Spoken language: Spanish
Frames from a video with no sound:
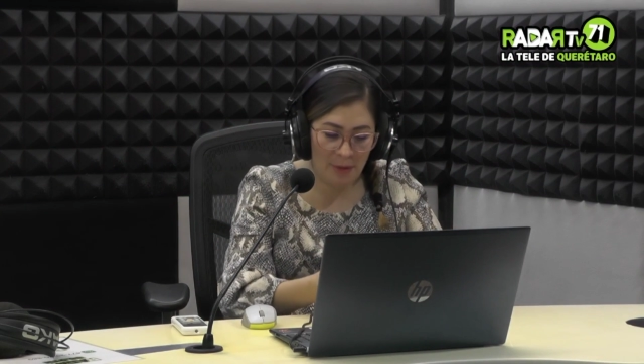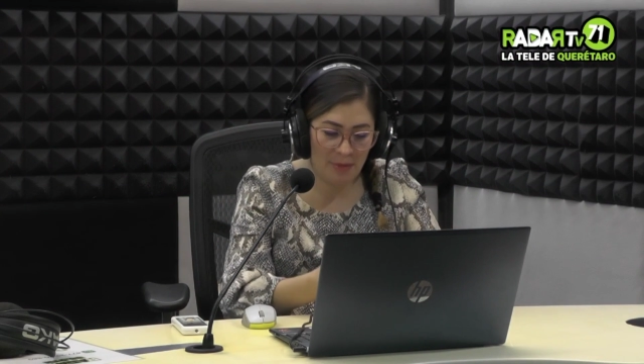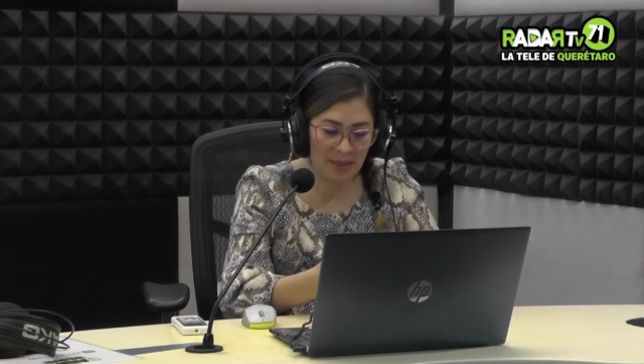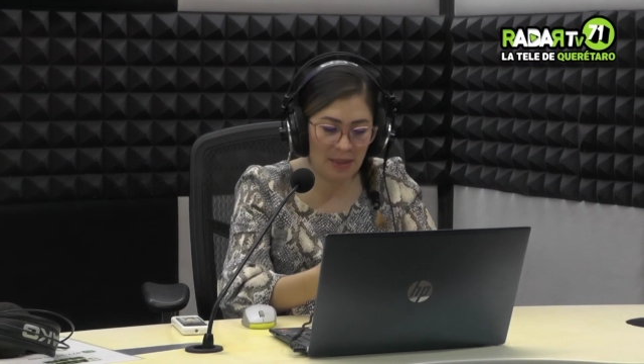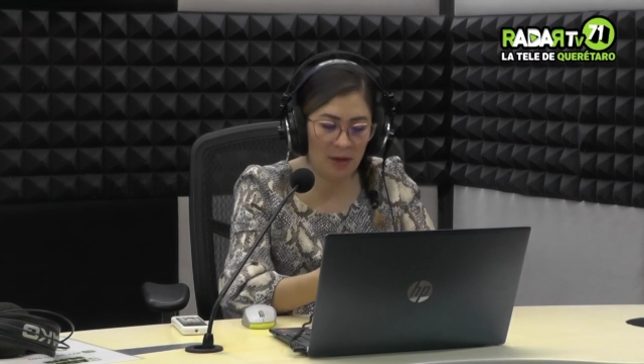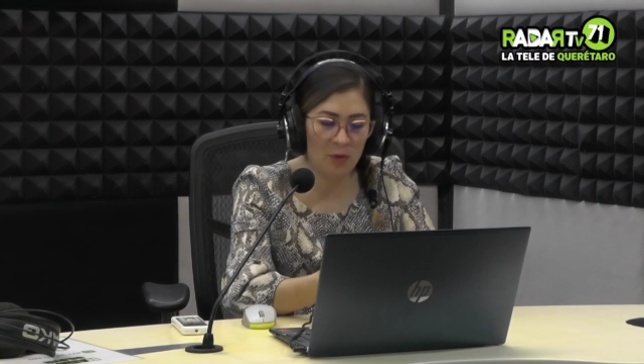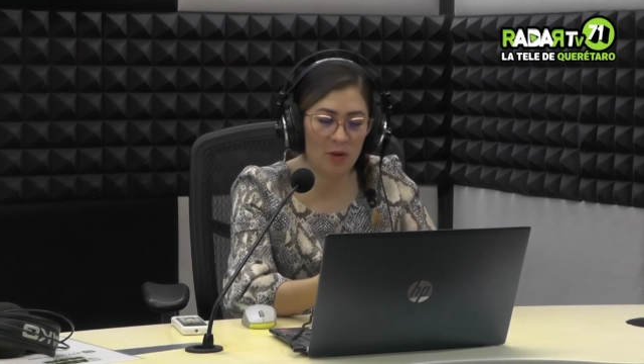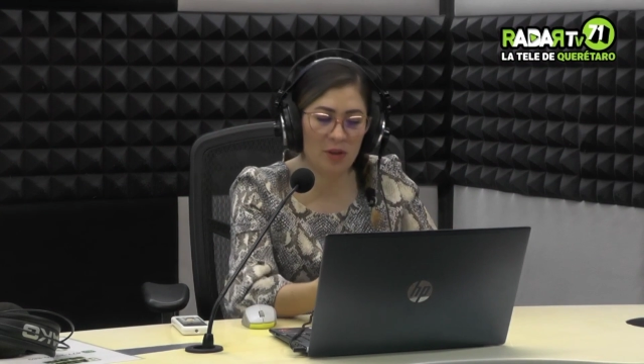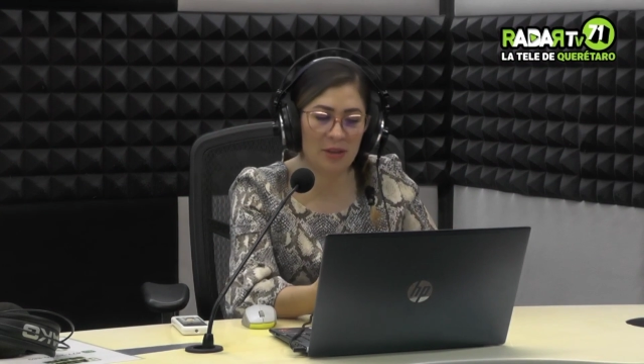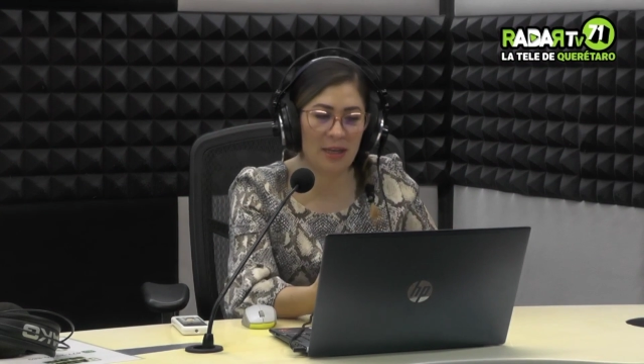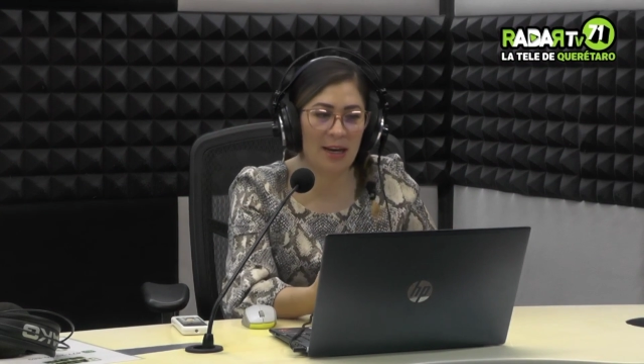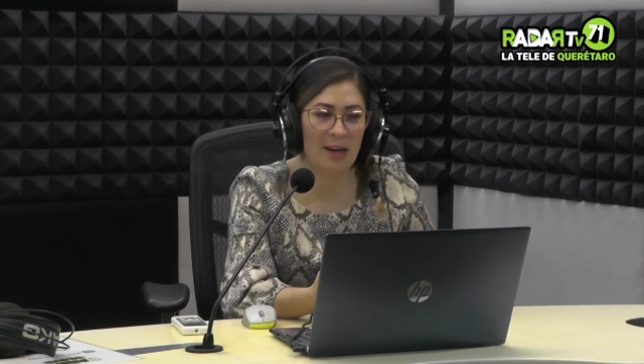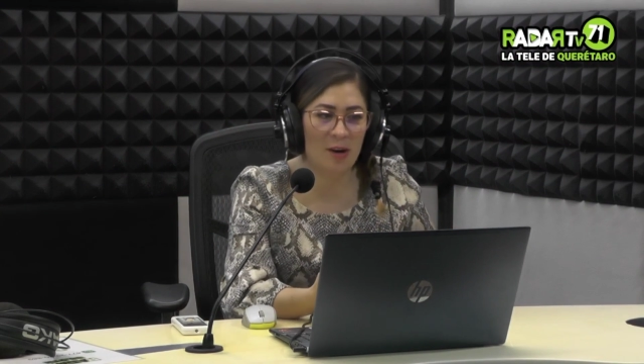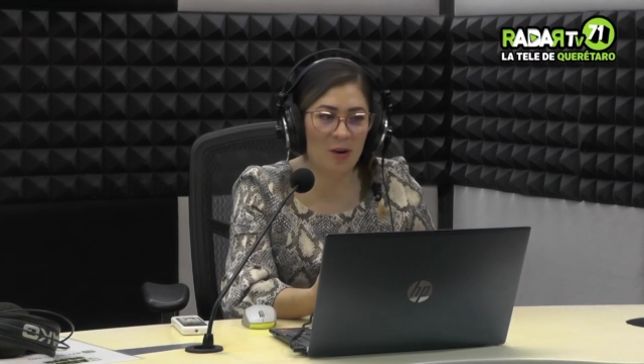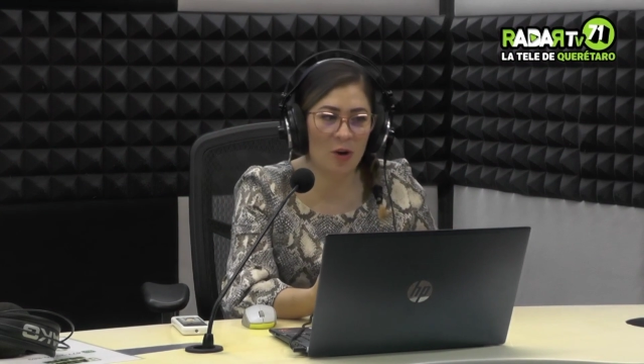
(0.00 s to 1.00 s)
hay más saludos
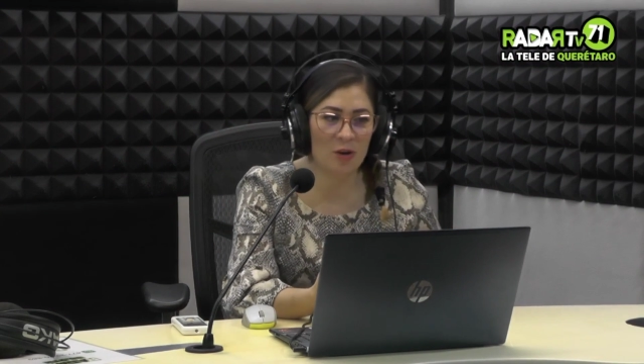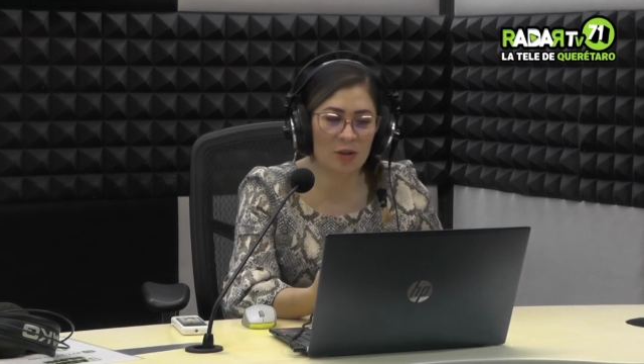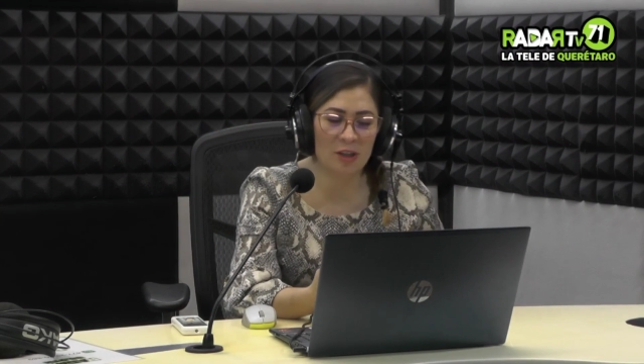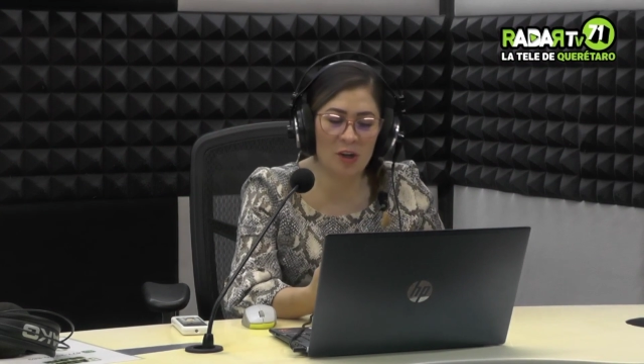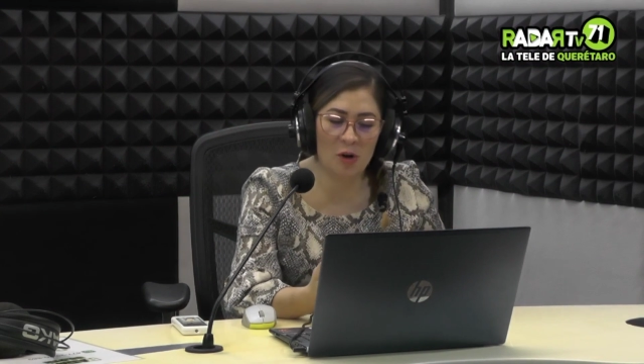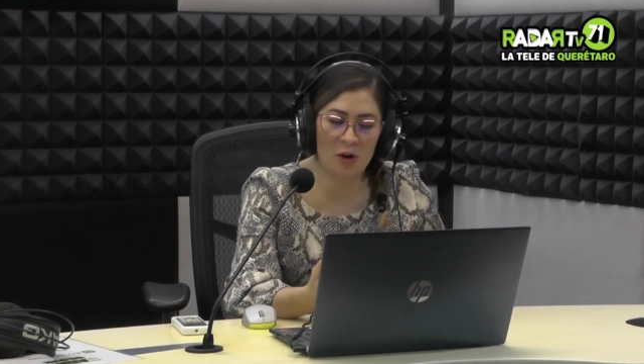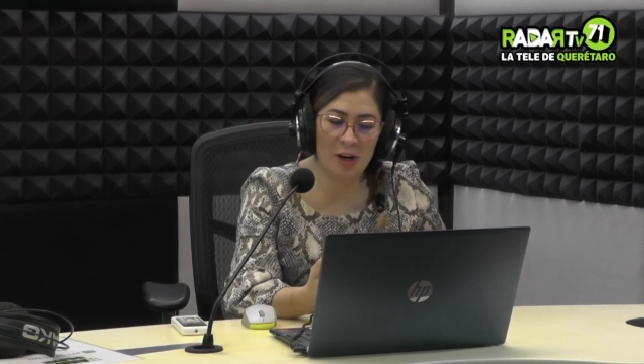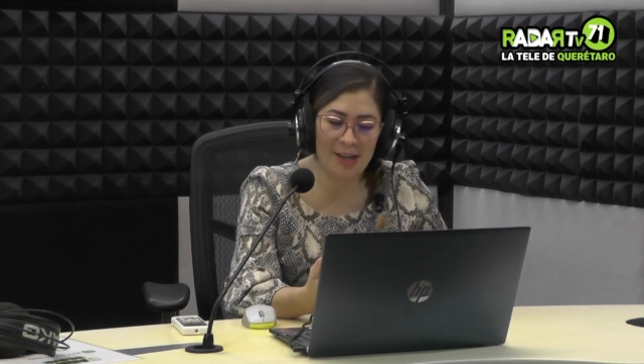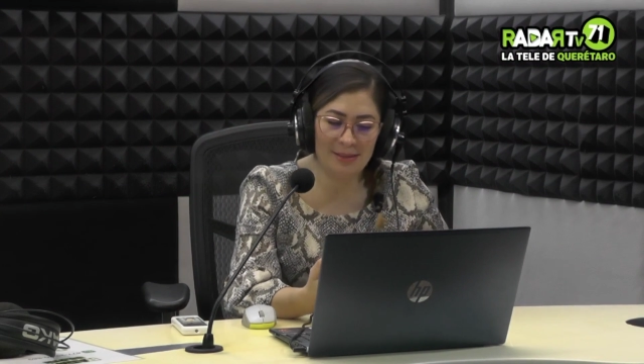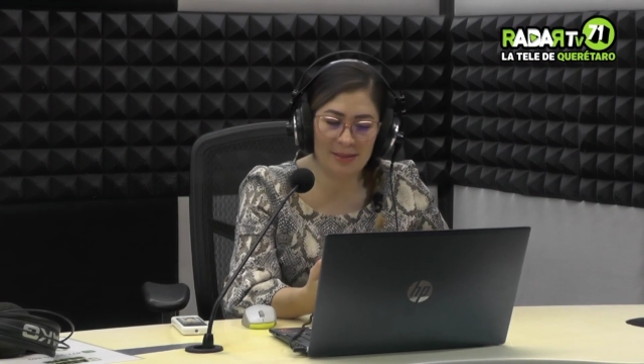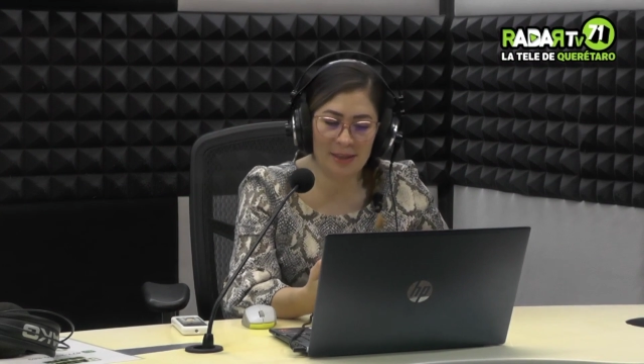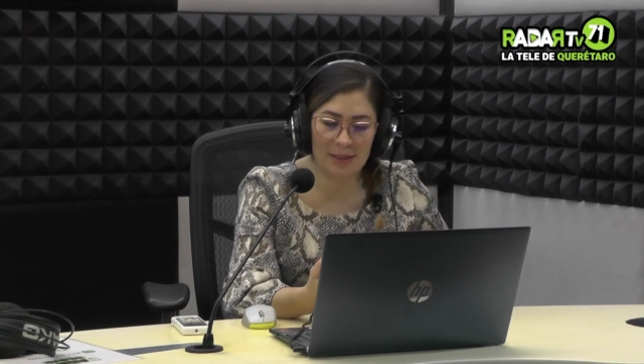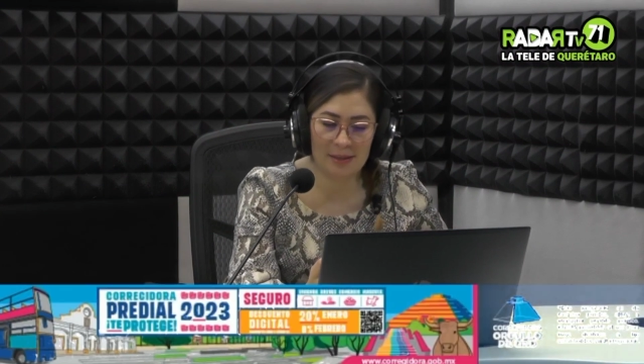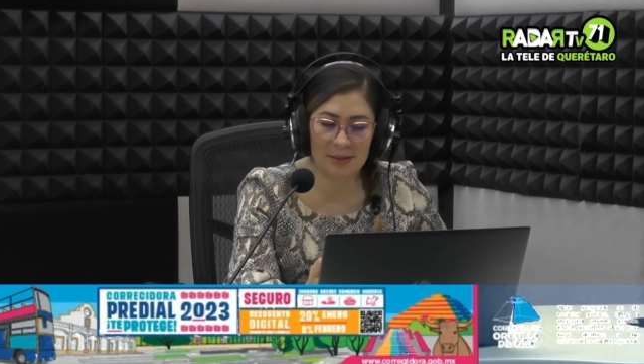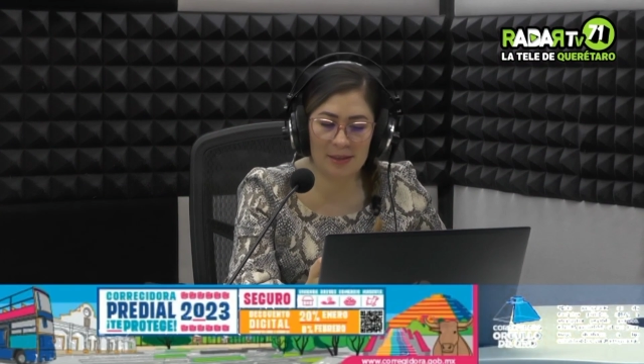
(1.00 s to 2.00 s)
de los
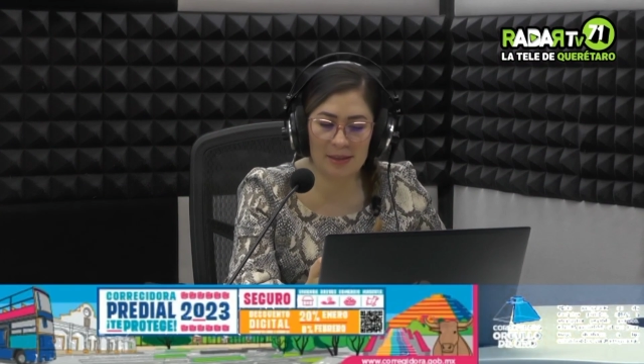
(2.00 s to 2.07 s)
leoneses.